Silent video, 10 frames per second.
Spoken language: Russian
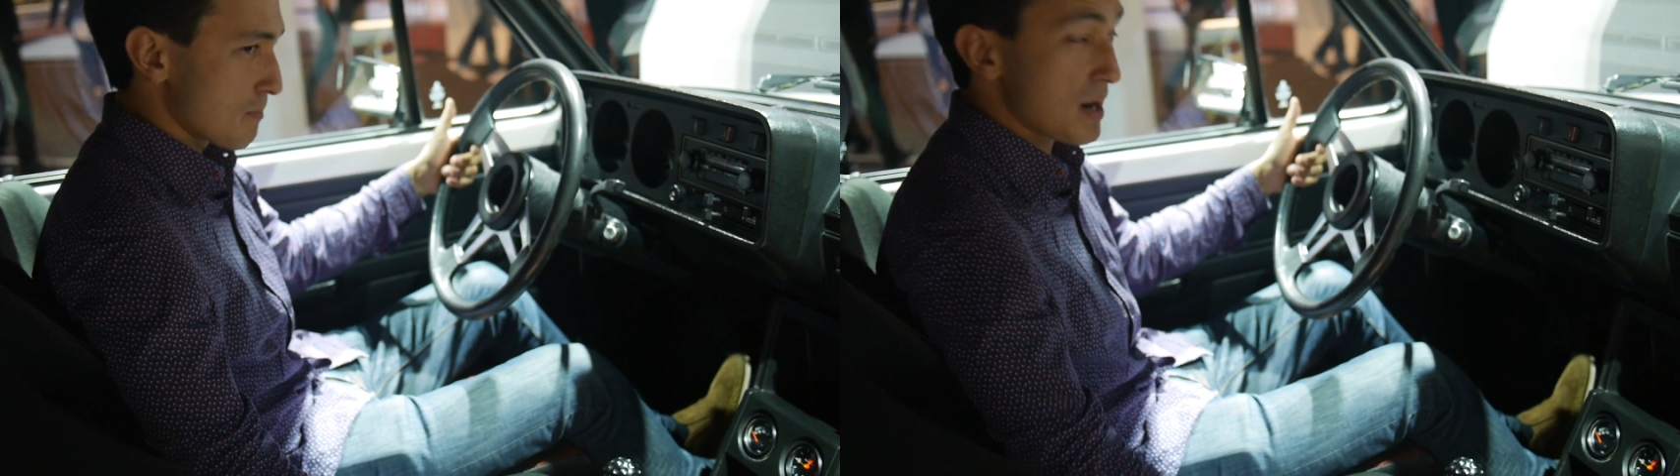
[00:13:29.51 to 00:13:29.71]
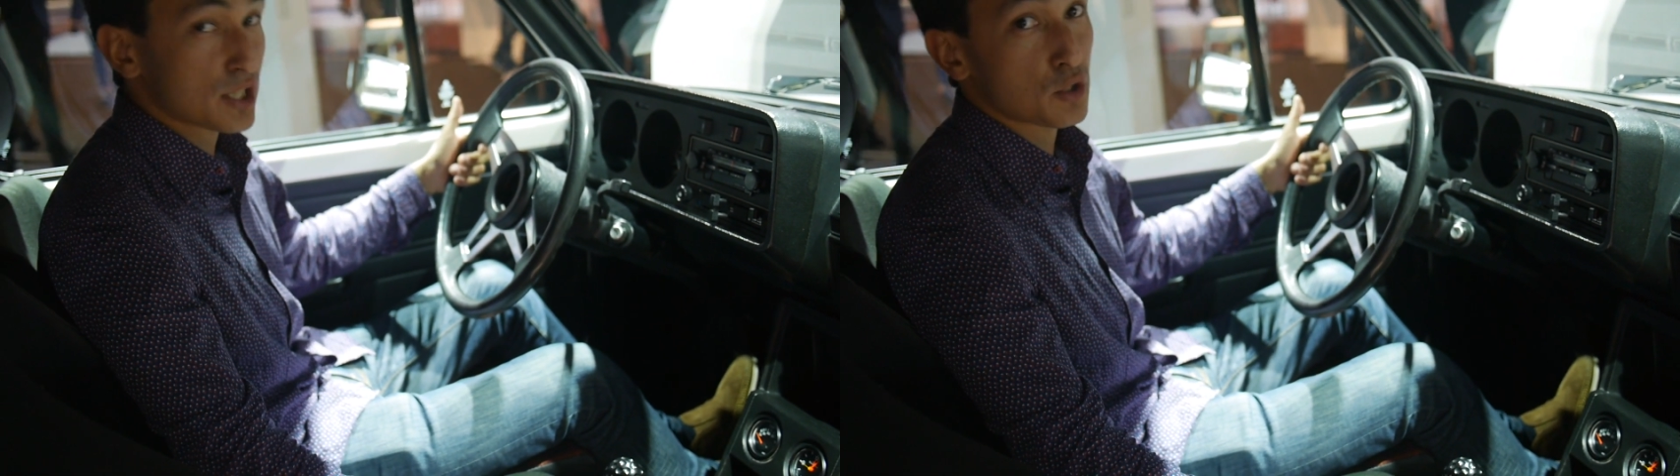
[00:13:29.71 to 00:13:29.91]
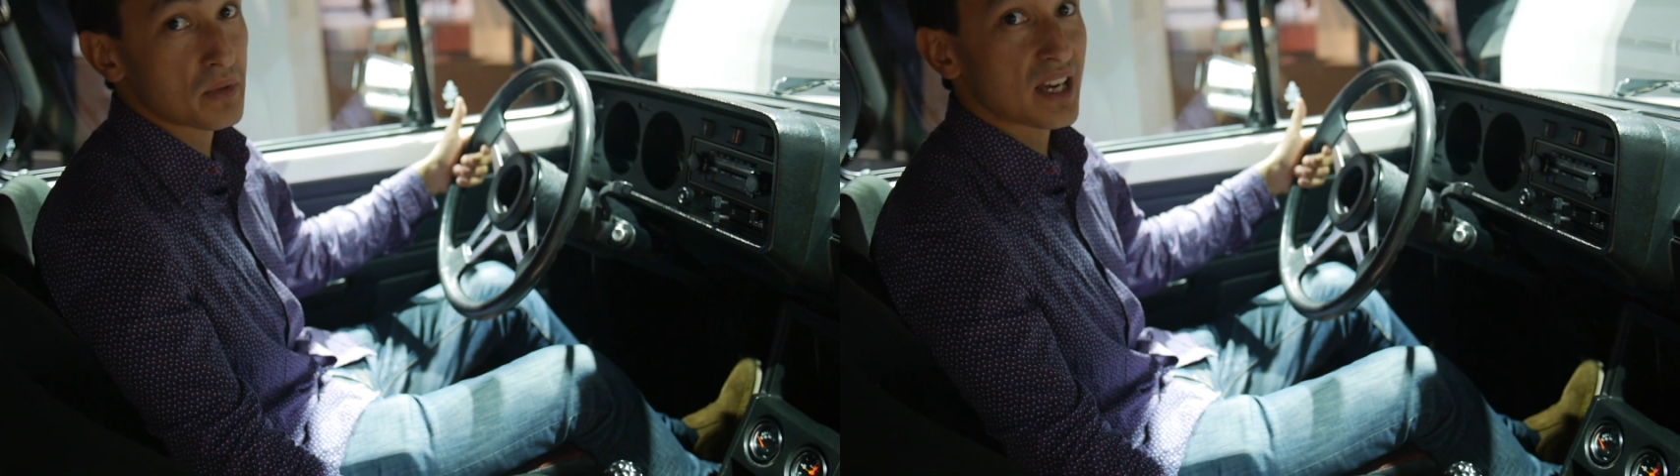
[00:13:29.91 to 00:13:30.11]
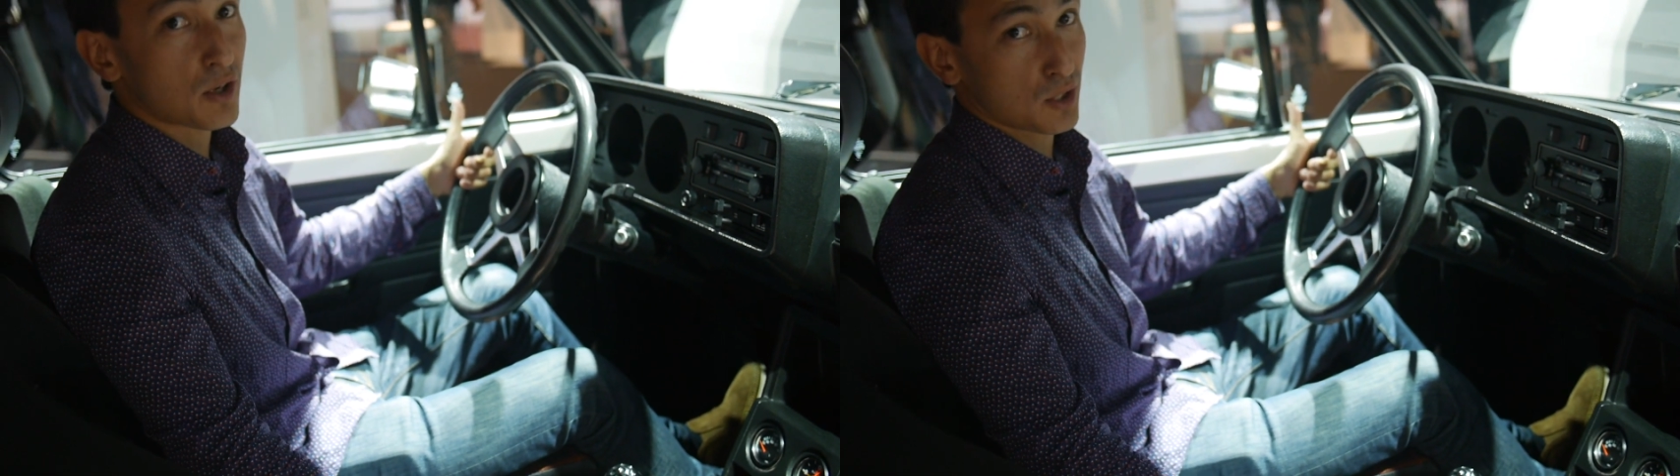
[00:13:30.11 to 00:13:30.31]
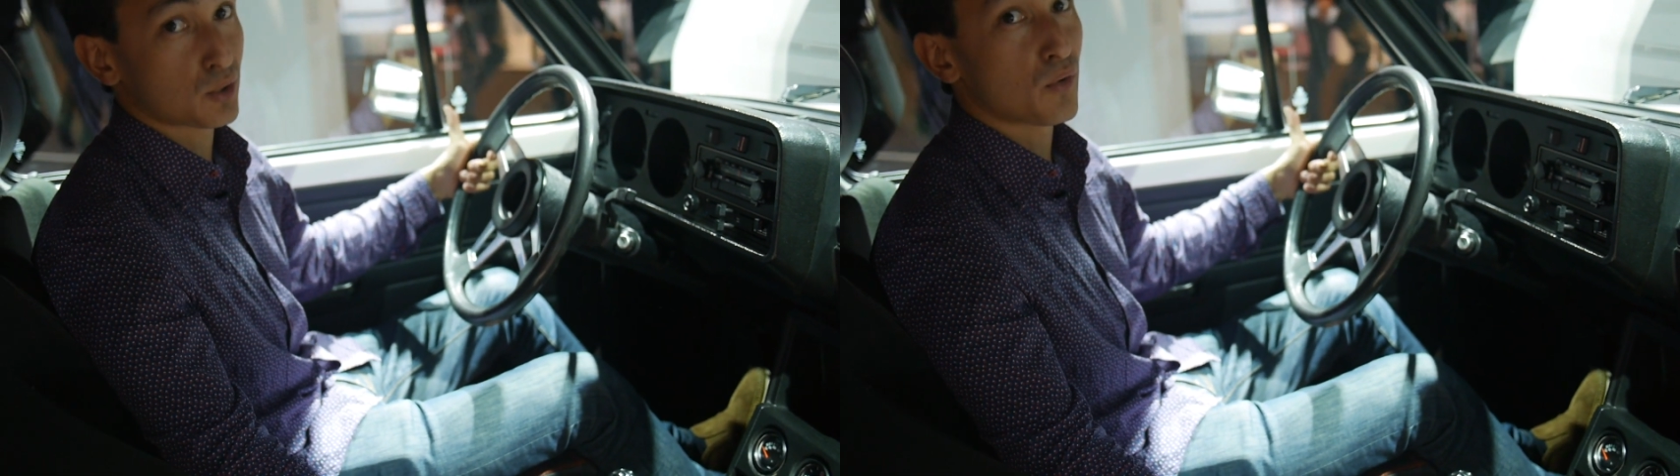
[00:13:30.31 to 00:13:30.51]
Максимум
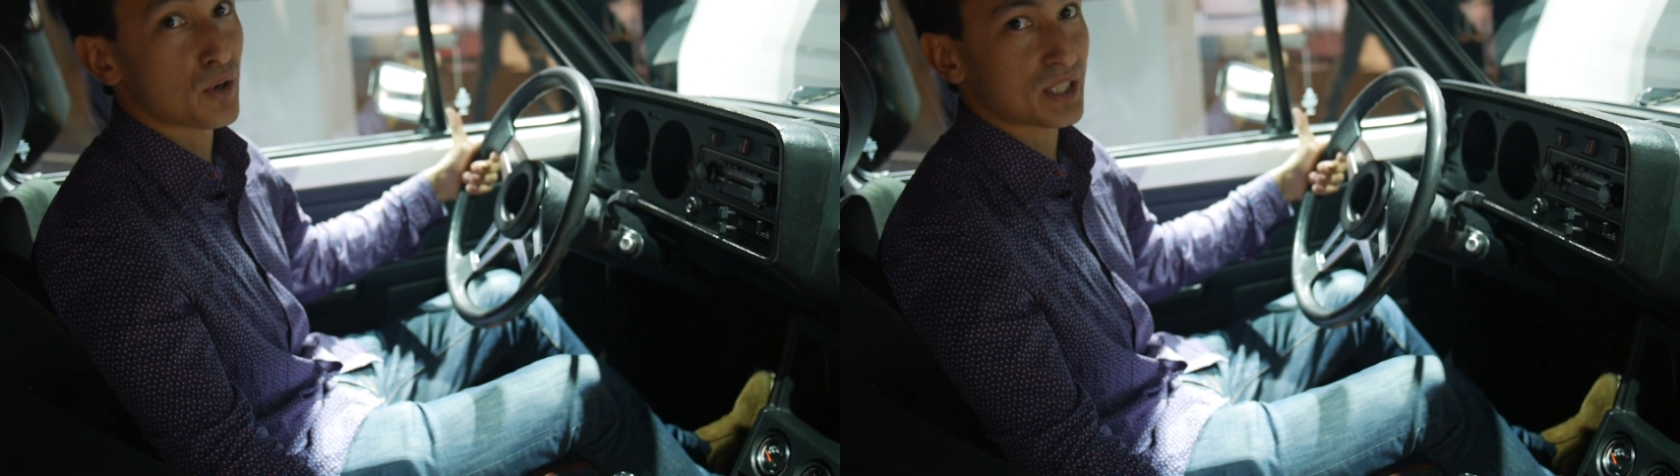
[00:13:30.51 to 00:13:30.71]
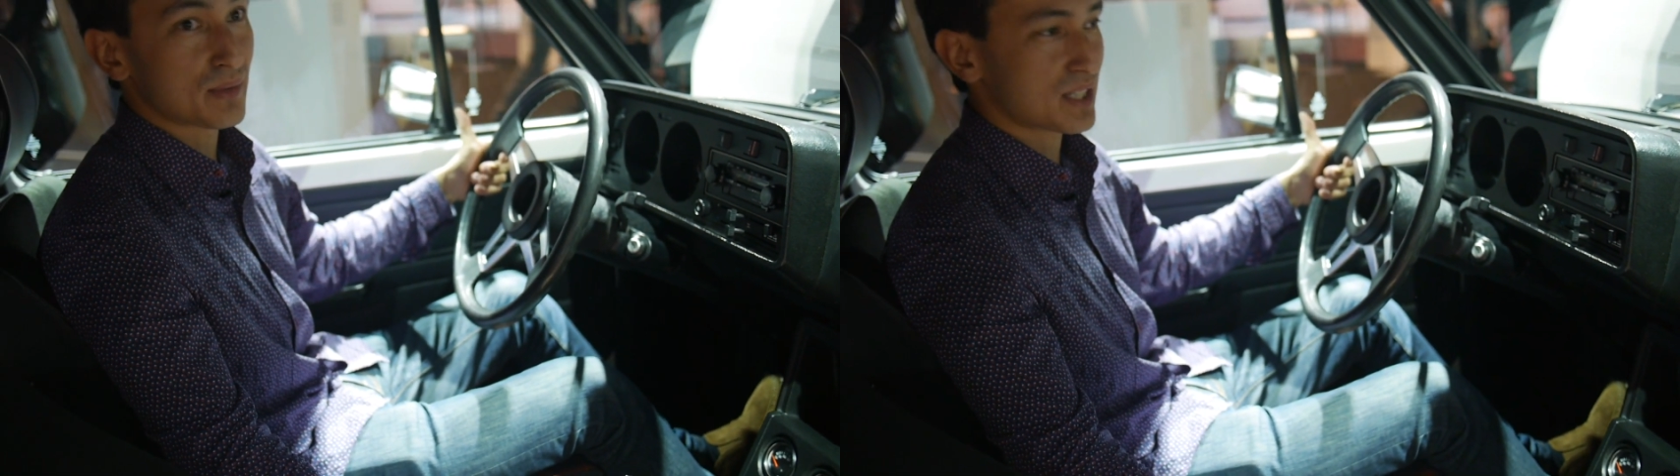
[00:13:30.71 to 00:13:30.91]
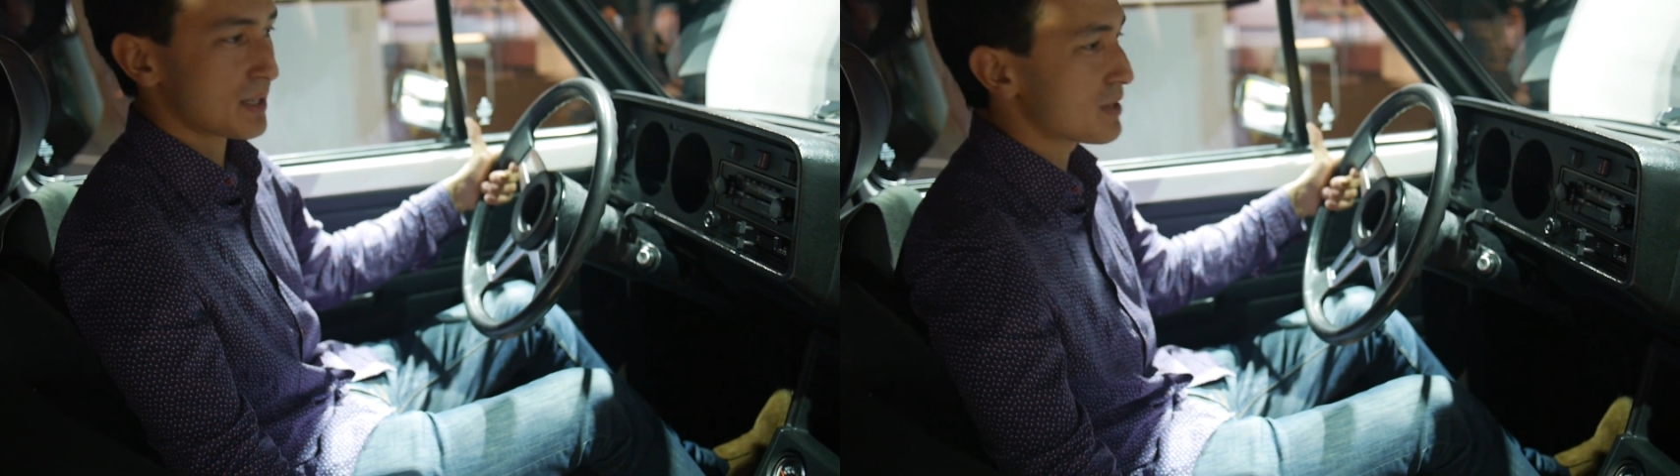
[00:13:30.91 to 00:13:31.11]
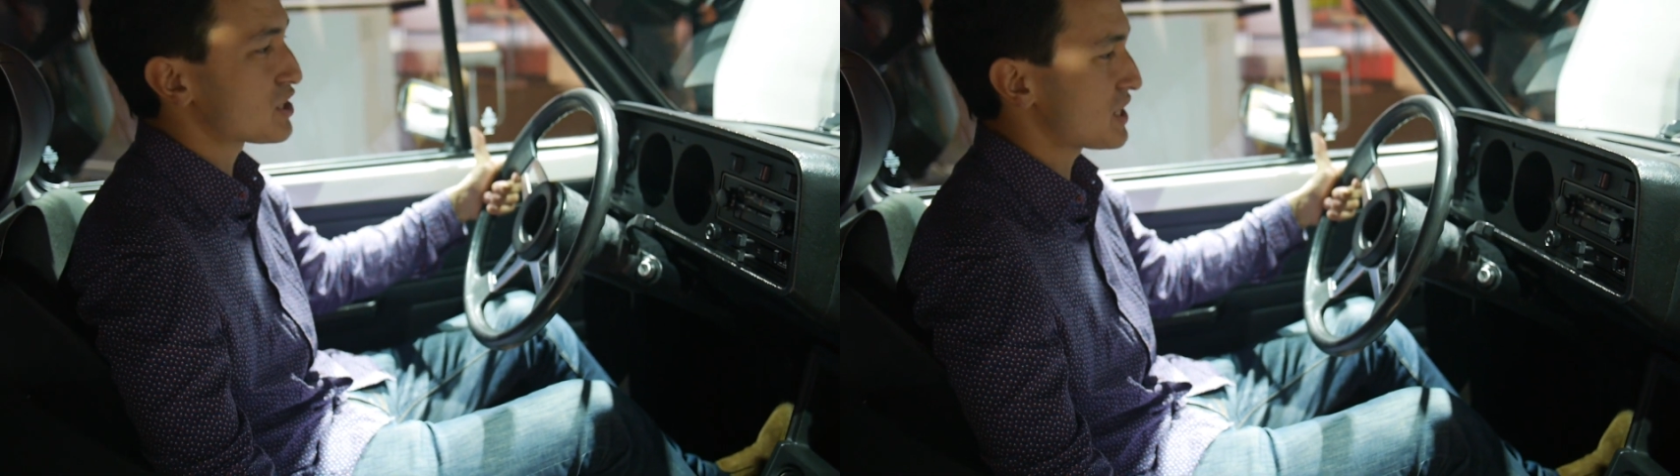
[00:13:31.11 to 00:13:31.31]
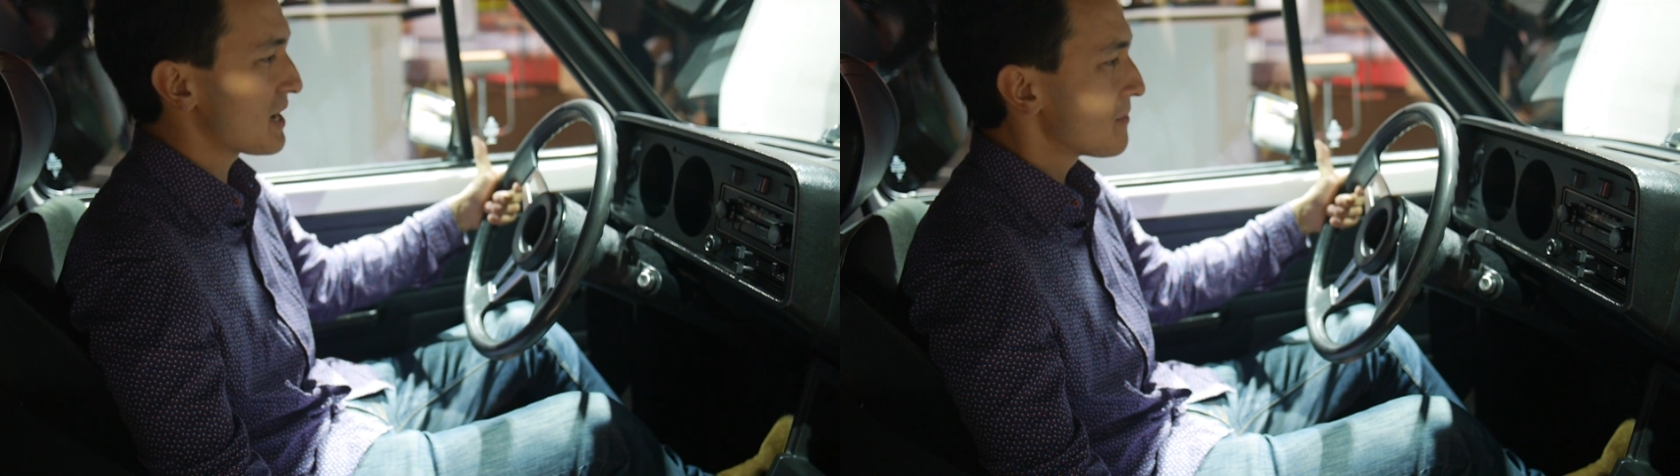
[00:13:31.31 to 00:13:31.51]
ехала 180 кмч.